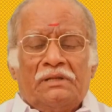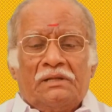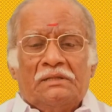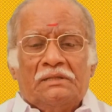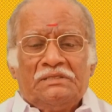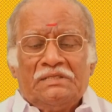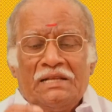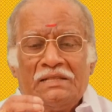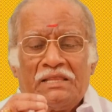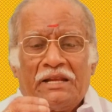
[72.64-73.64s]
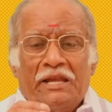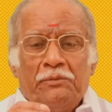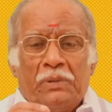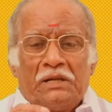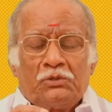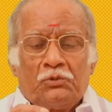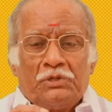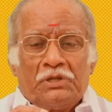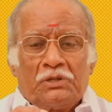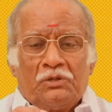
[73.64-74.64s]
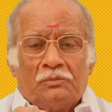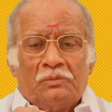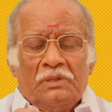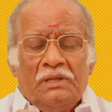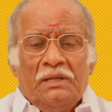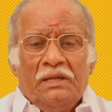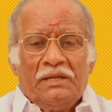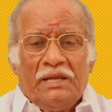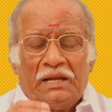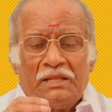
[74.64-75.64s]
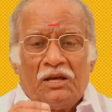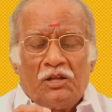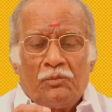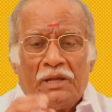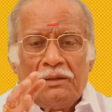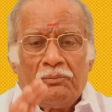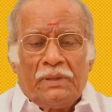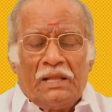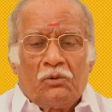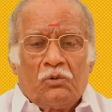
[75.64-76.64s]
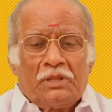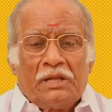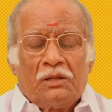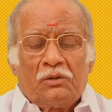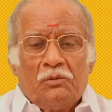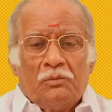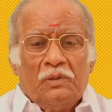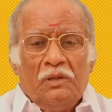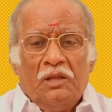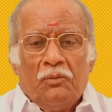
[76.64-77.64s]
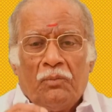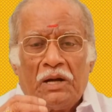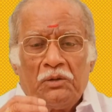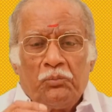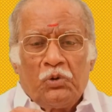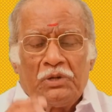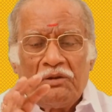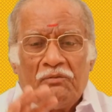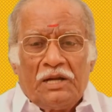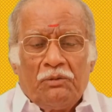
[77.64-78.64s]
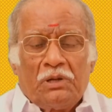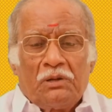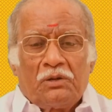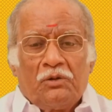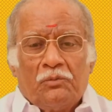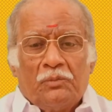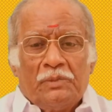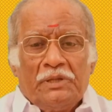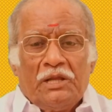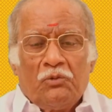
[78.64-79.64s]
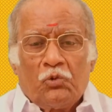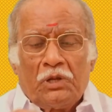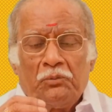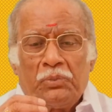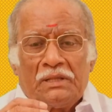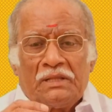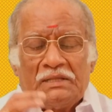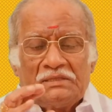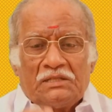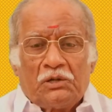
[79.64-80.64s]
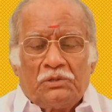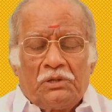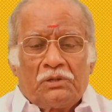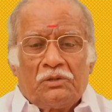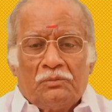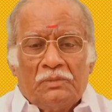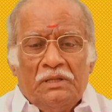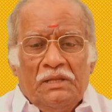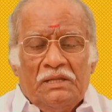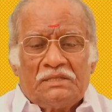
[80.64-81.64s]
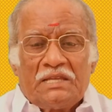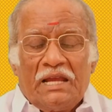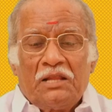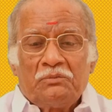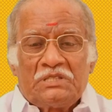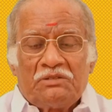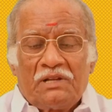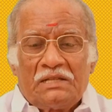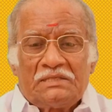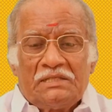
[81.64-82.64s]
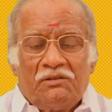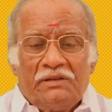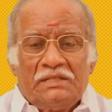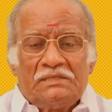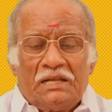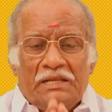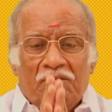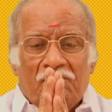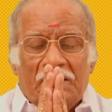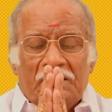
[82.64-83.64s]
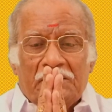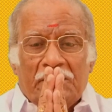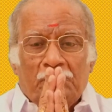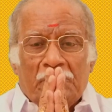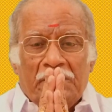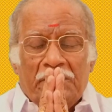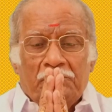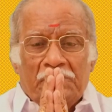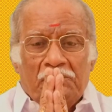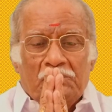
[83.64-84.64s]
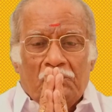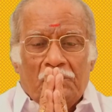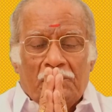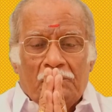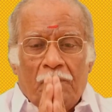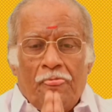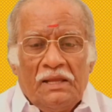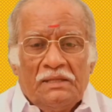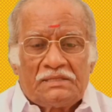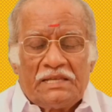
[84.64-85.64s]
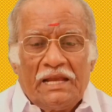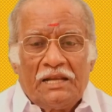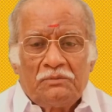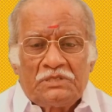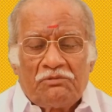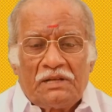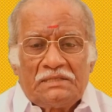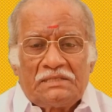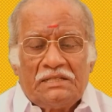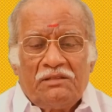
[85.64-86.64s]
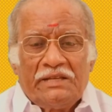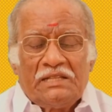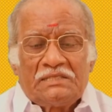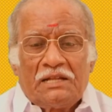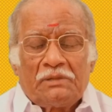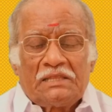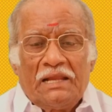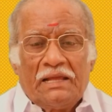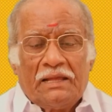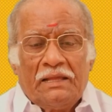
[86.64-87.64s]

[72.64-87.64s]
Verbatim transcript: இன்று சின்ன திரையை பார்த்து கொண்டிருக்கும் எனது அருமை பேர குழந்தைகளுக்கும் மகன் போன்ற வாலிபர்களுக்கும் என் உடன் பிறந்த சகோதரர்களுக்கும் சேலம் சிவராஜ் சித்த வைத்தியசாலையின் வணக்கத்தையும் நன்றியும் தெரிவித்துக் கொள்கிறோம் சேலம் சிவராஜ் சித்த வைத்தியசாலத்தில்